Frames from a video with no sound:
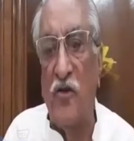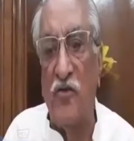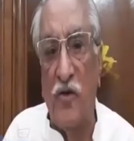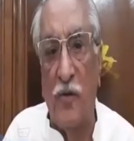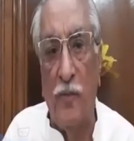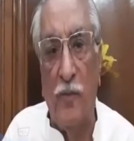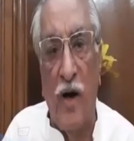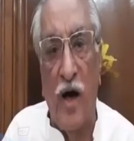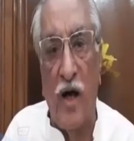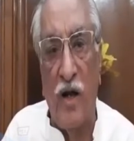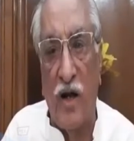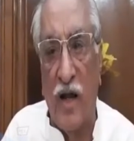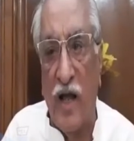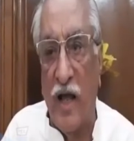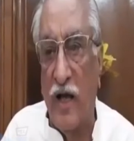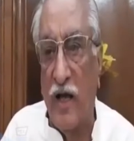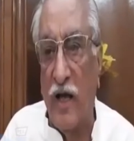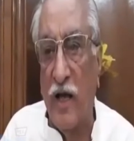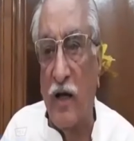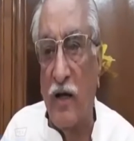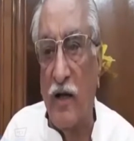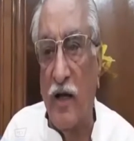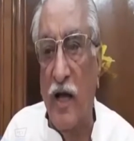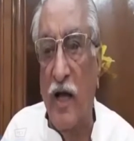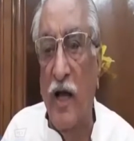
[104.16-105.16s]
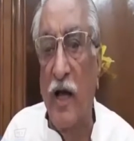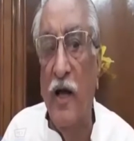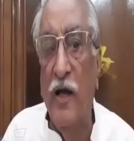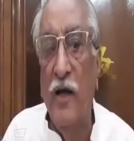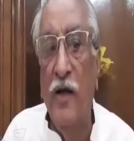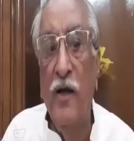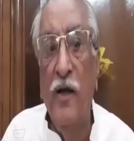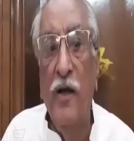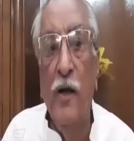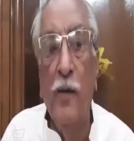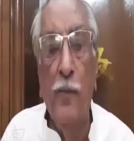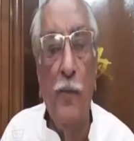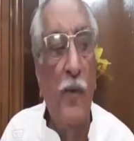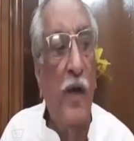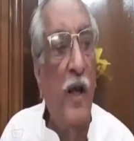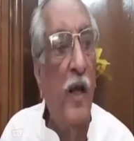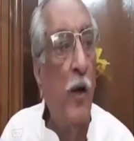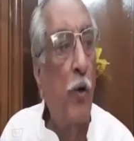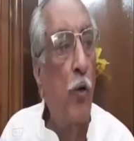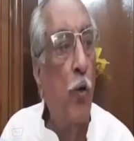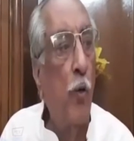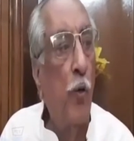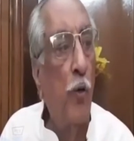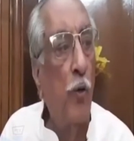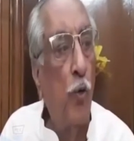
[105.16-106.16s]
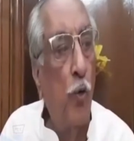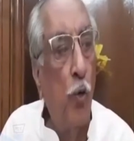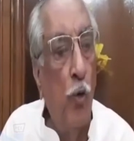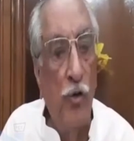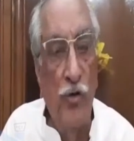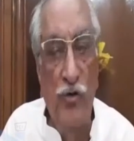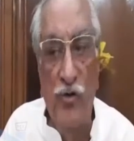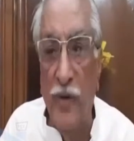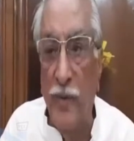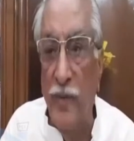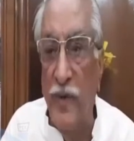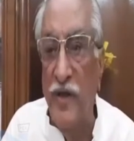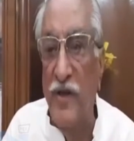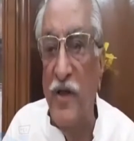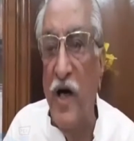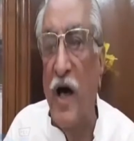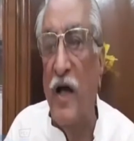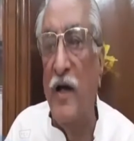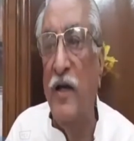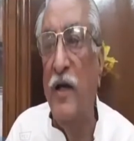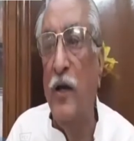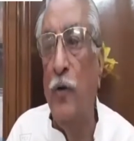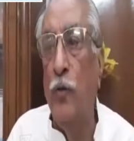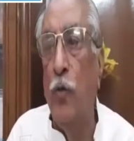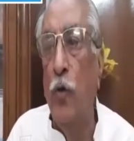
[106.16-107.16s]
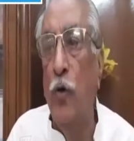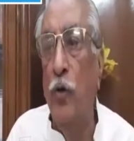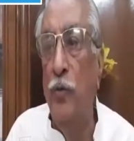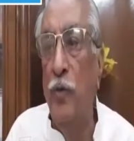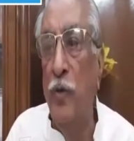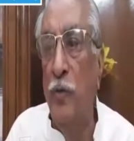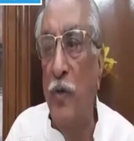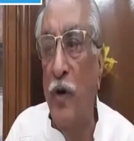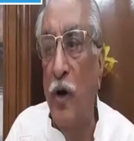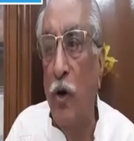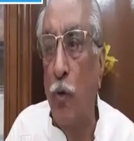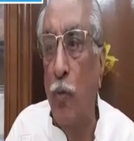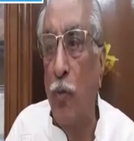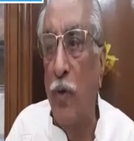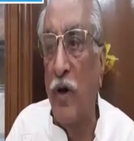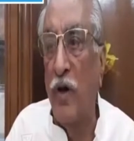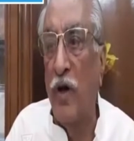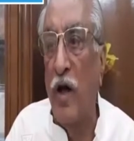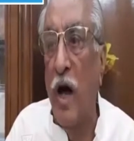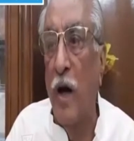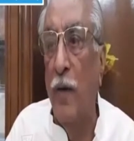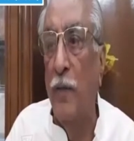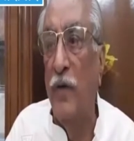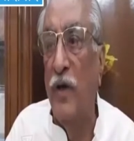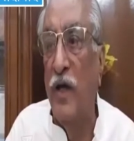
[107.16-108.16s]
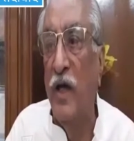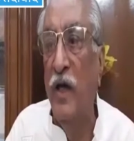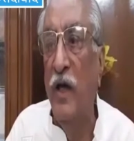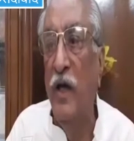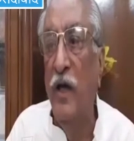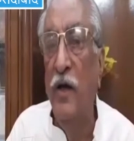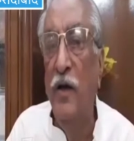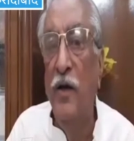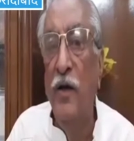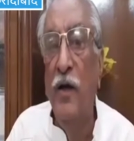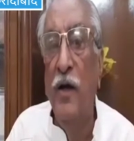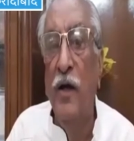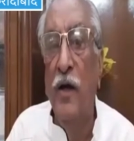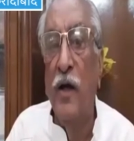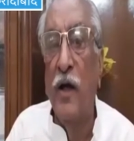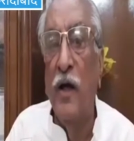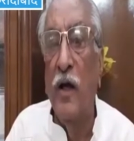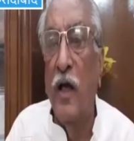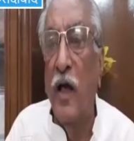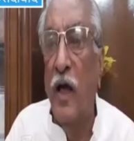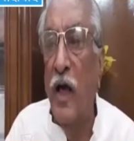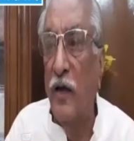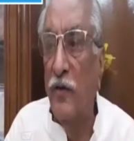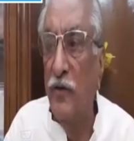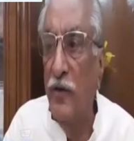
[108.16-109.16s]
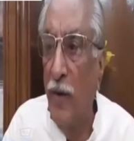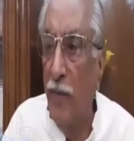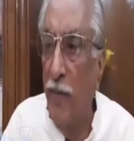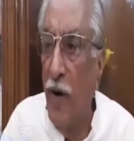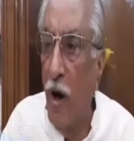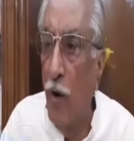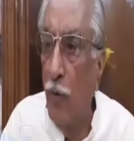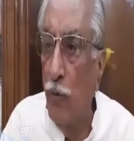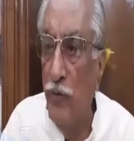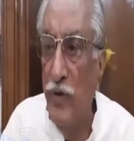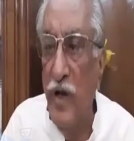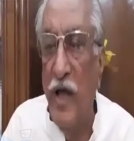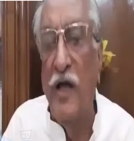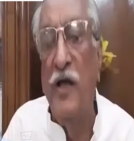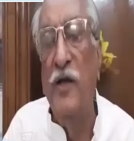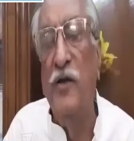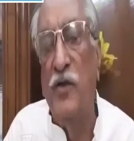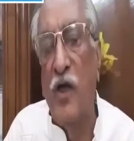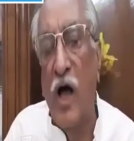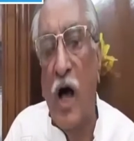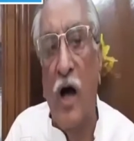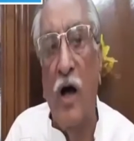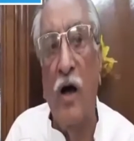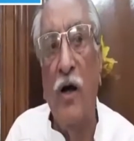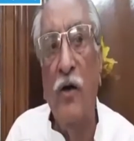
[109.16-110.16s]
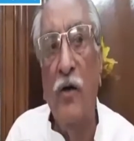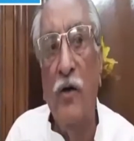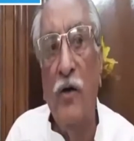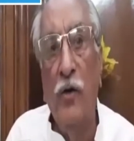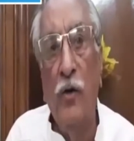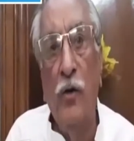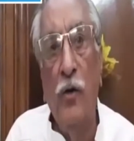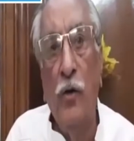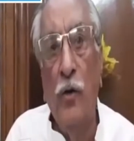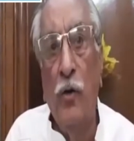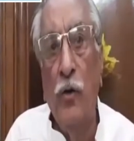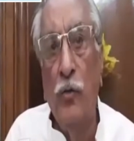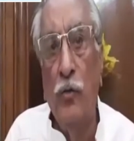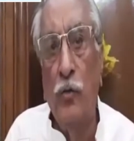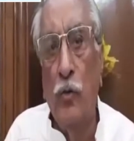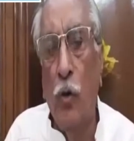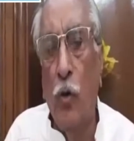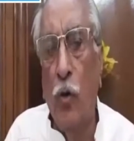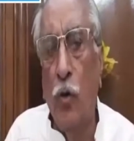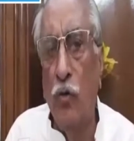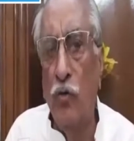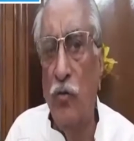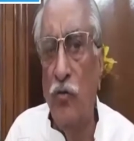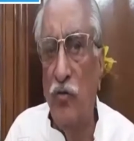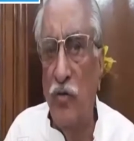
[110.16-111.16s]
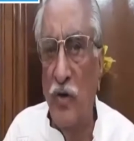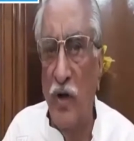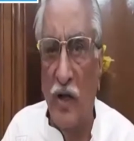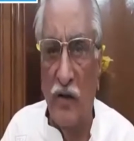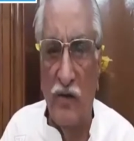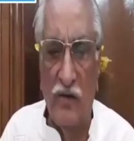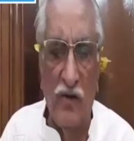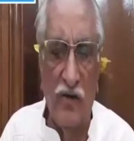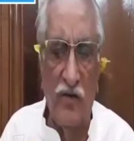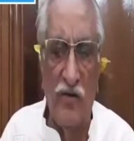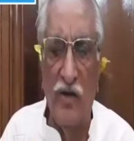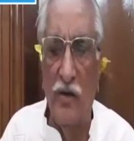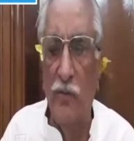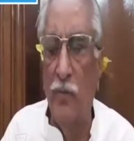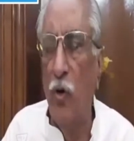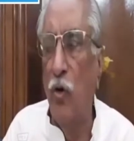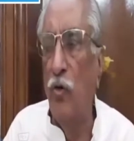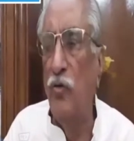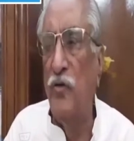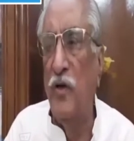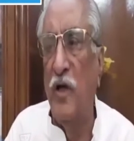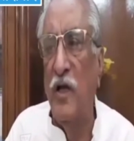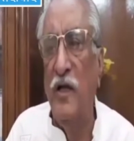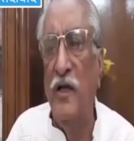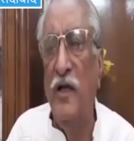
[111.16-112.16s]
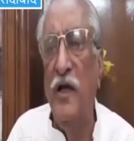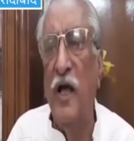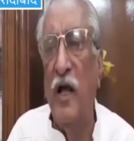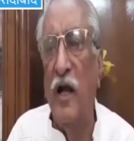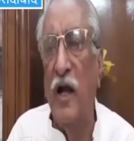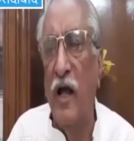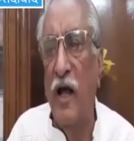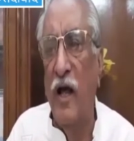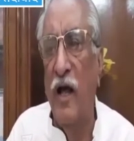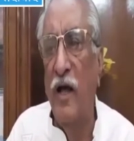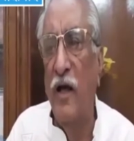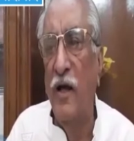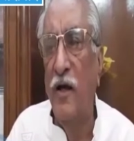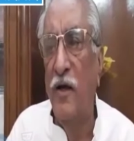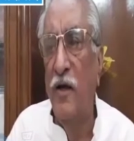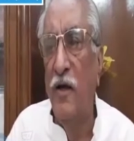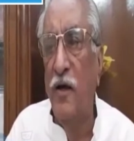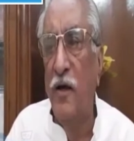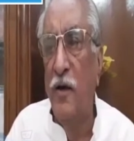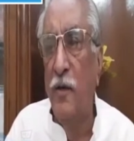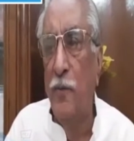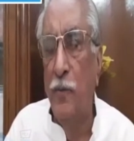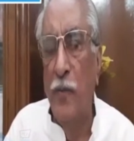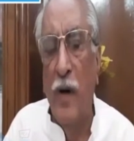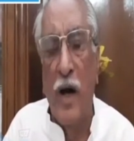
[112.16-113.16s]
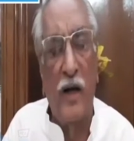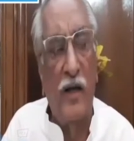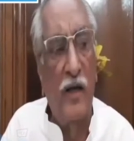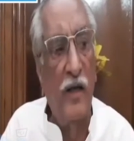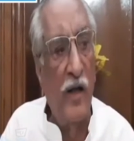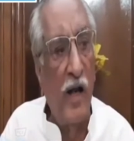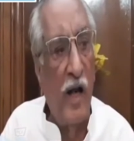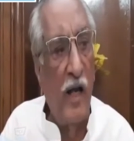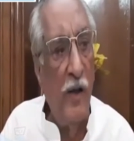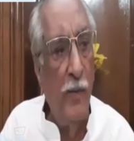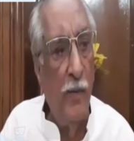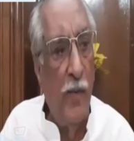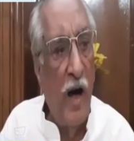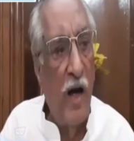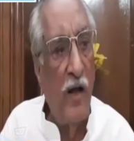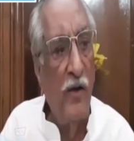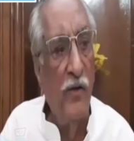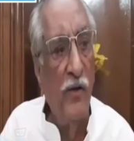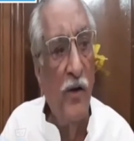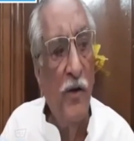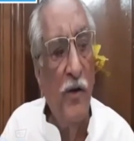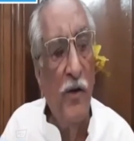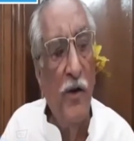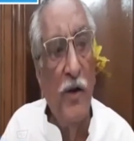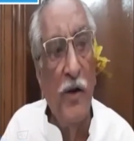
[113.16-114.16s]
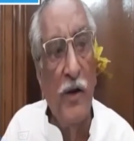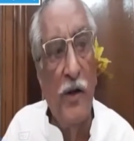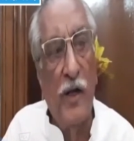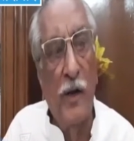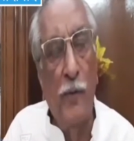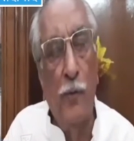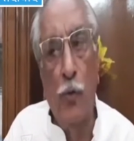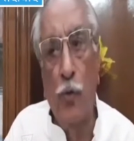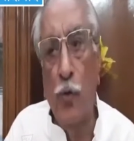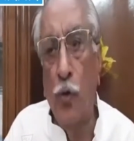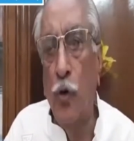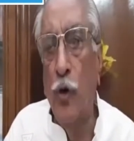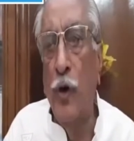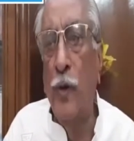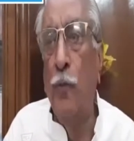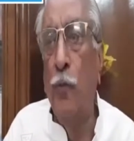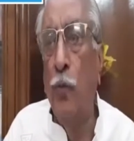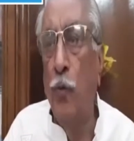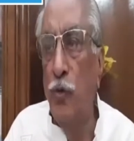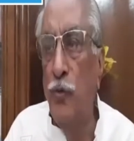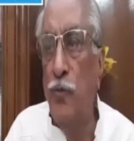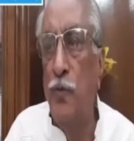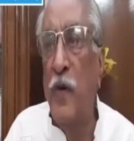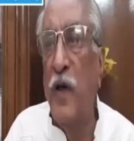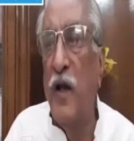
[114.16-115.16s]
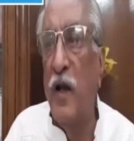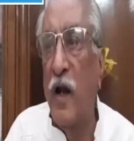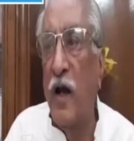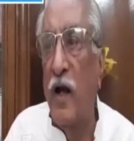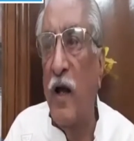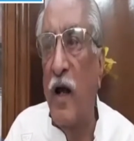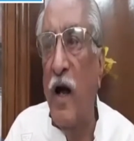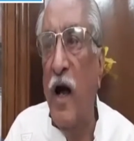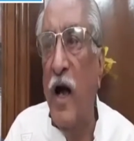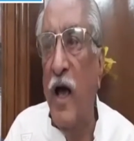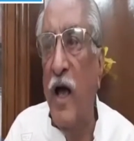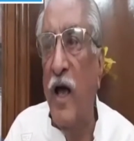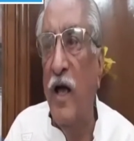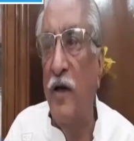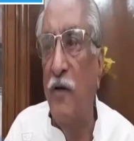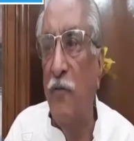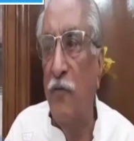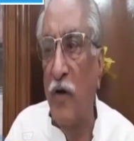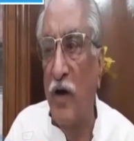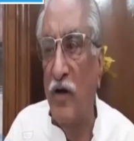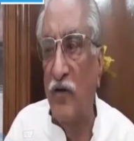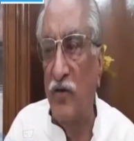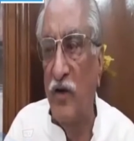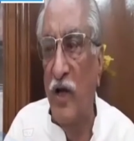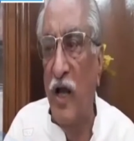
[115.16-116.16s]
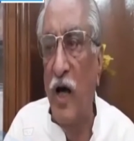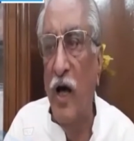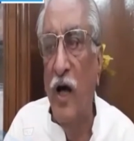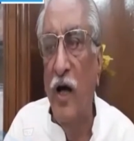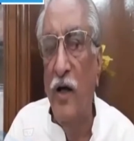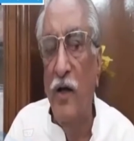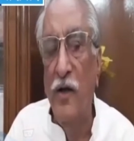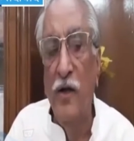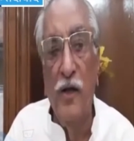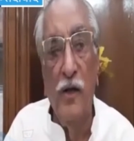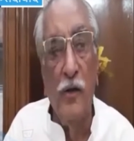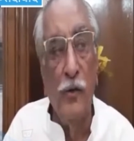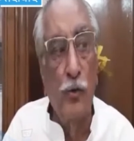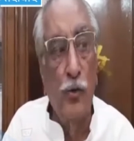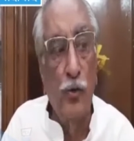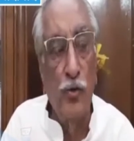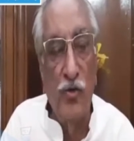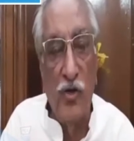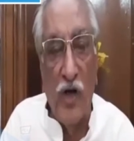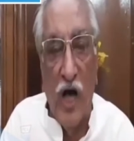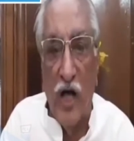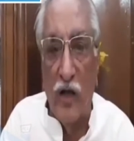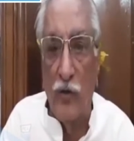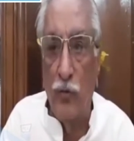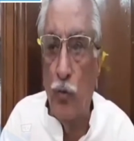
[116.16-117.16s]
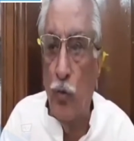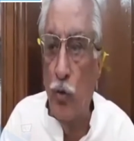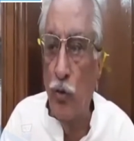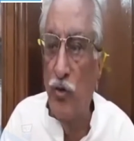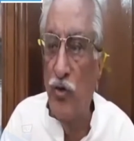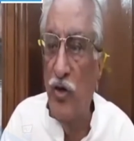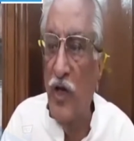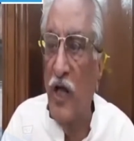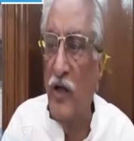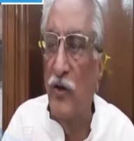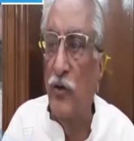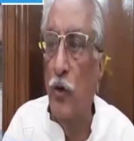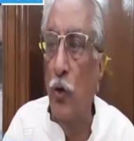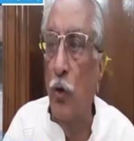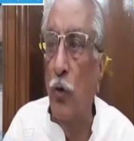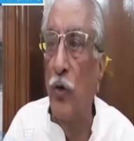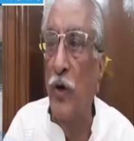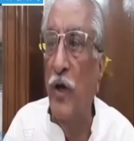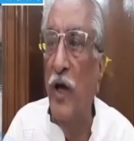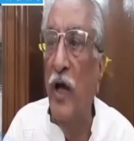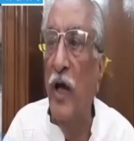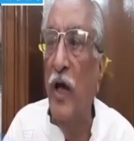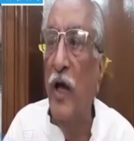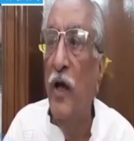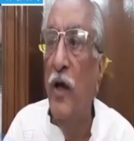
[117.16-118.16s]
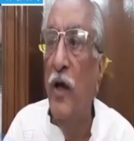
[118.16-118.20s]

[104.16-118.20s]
से बाहर रह करके मेरे को कोई जिम्मेदारी कोई भी मेरे ऊपर काम की दबाव नहीं था तो उस नाते से बहुत क्लियर है बाकी रही बात कि उन्होंने मुझ पर रखा है ये फैसला तो साथ कुछ साथियों ने